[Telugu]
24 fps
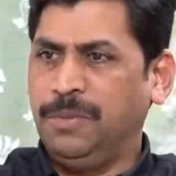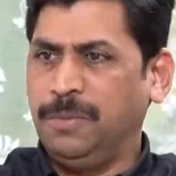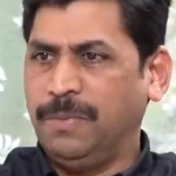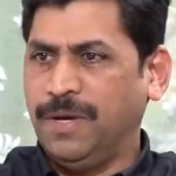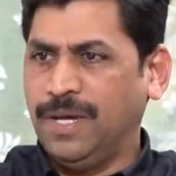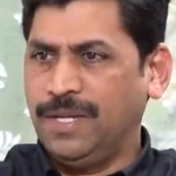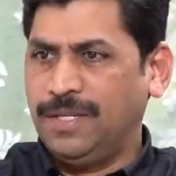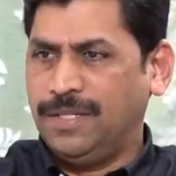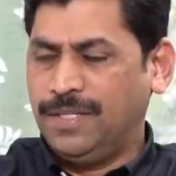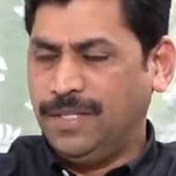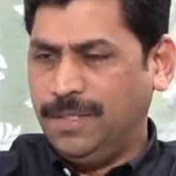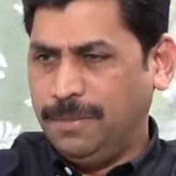ఇప్పుడు
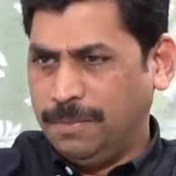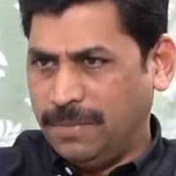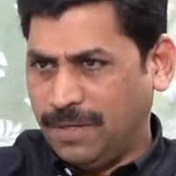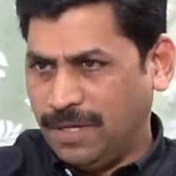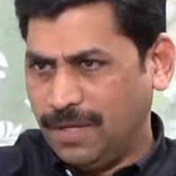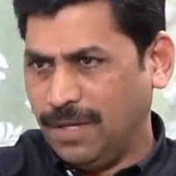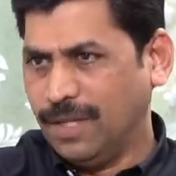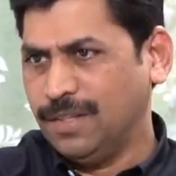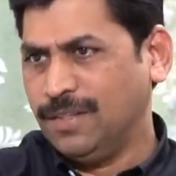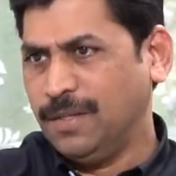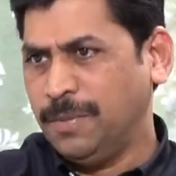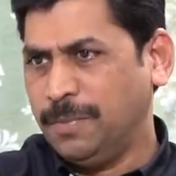పార్టీ
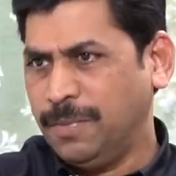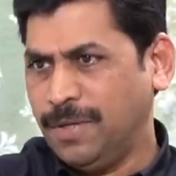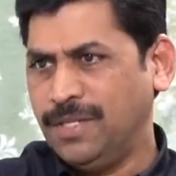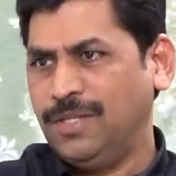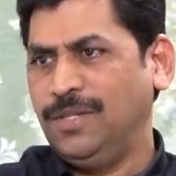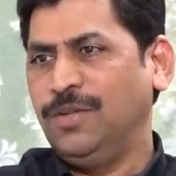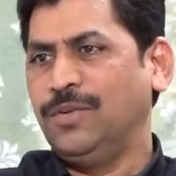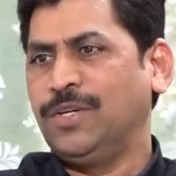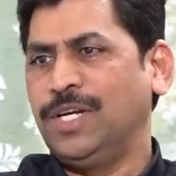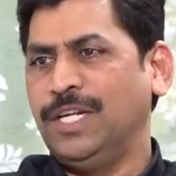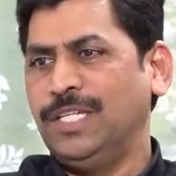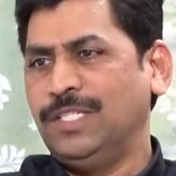అందరు
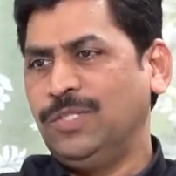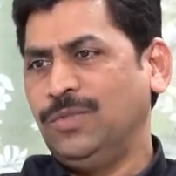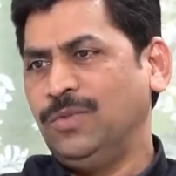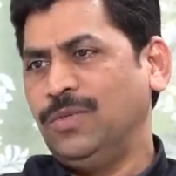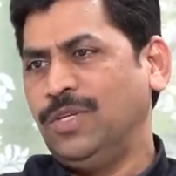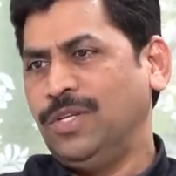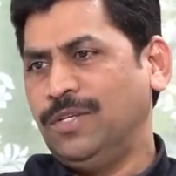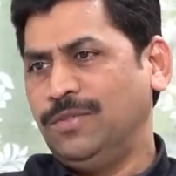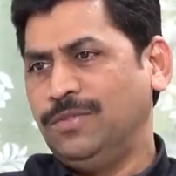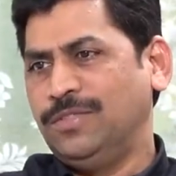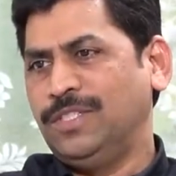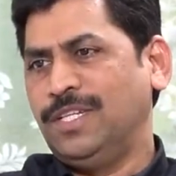పార్టీలో కలిసి
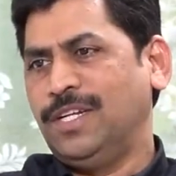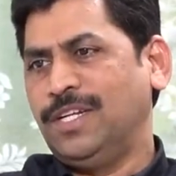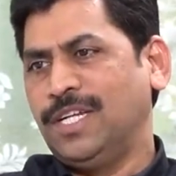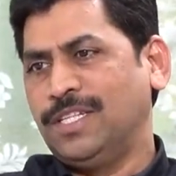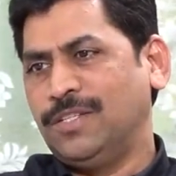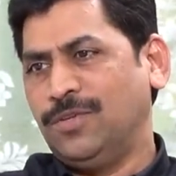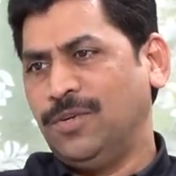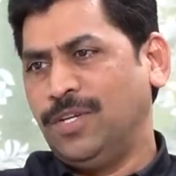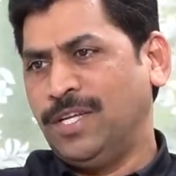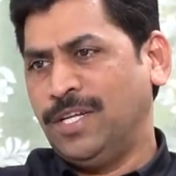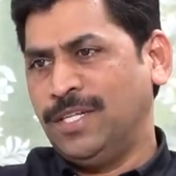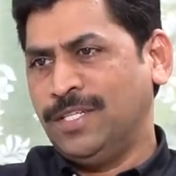ఉన్నారు సరే
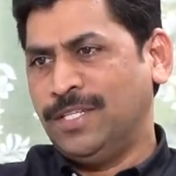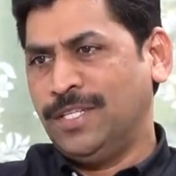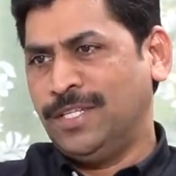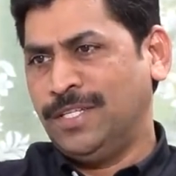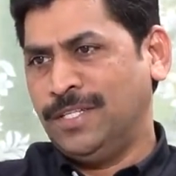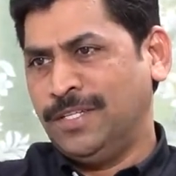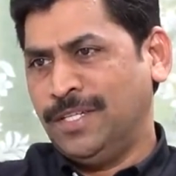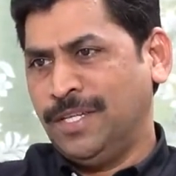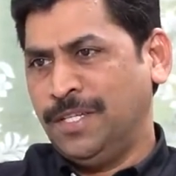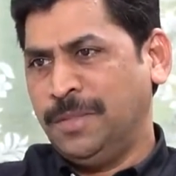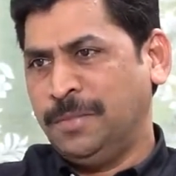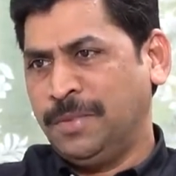గతంలో ఏం
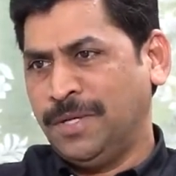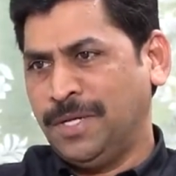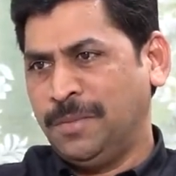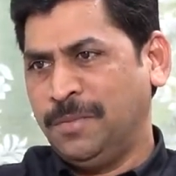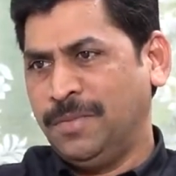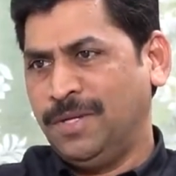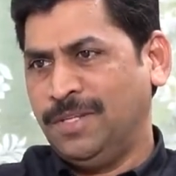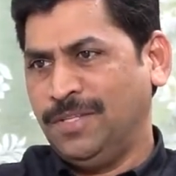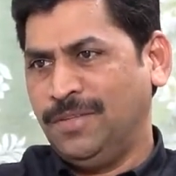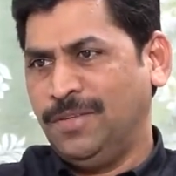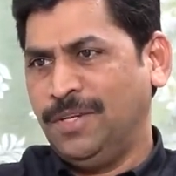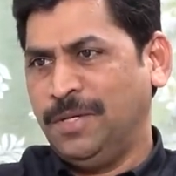జరిగింది అనేది పక్కన
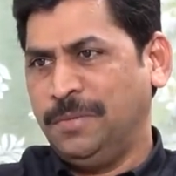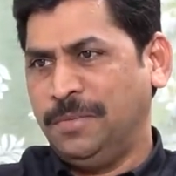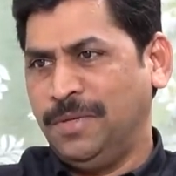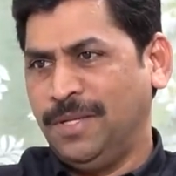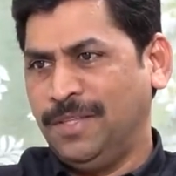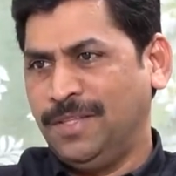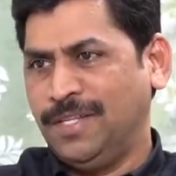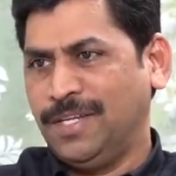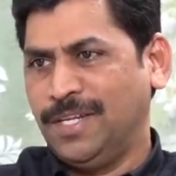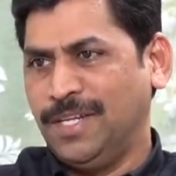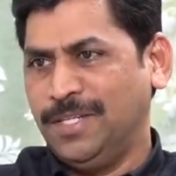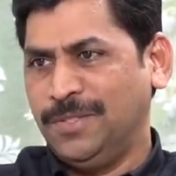పెడితే వాళ్ళు
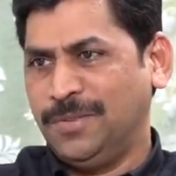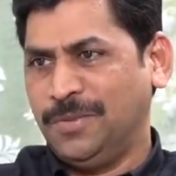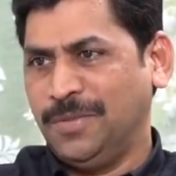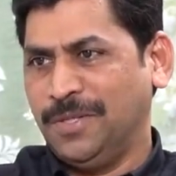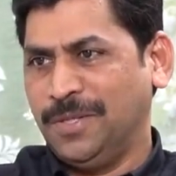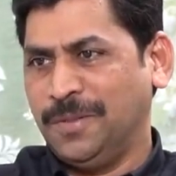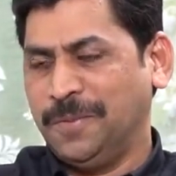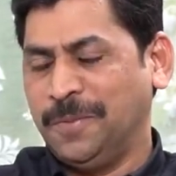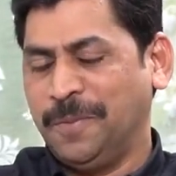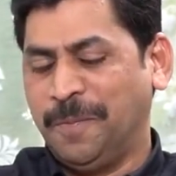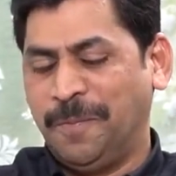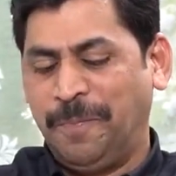ఇప్పుడంతా కలిసి
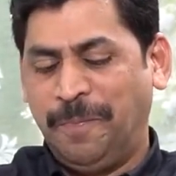ఉన్నారు